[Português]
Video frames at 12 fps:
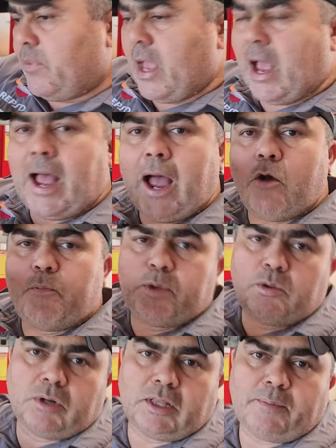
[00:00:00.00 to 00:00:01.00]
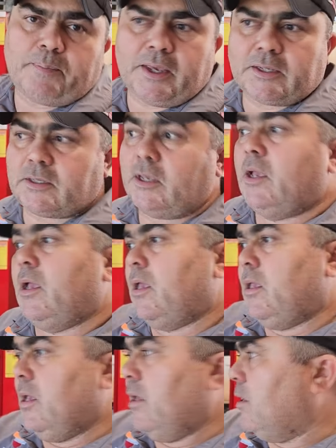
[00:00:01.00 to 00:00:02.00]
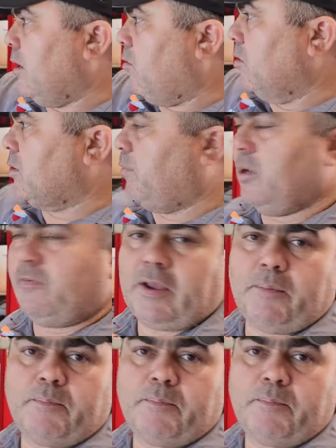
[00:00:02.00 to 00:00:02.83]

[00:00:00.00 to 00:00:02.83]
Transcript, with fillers: a ruptura da peça. E aí a coisa pode ficar